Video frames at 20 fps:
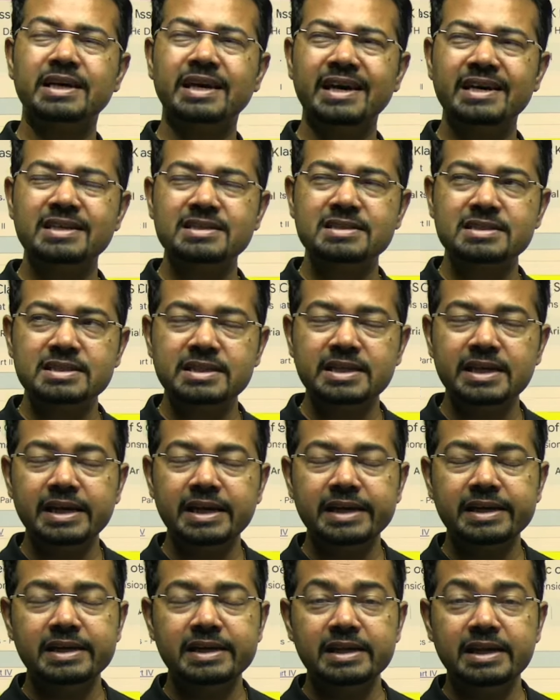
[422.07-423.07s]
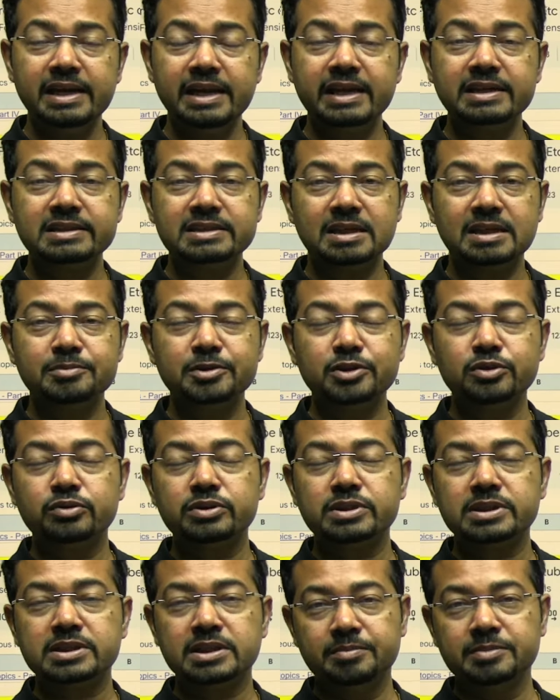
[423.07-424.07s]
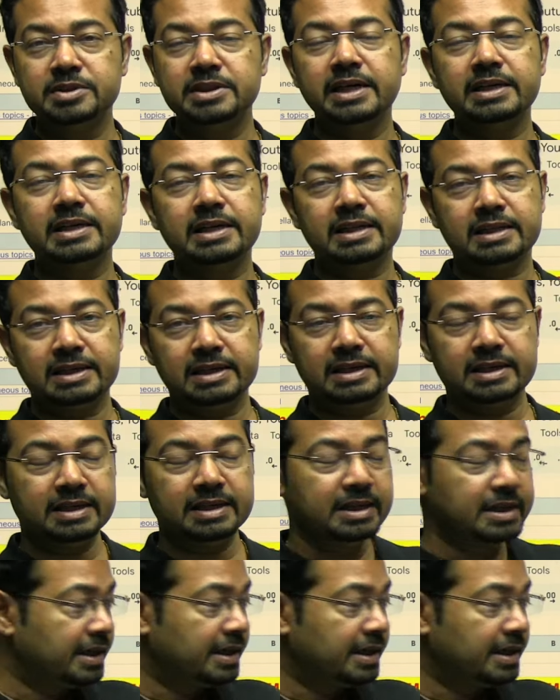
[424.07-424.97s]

कैसे इंजीनियरिंग सब्जेक्ट को समझा जाता है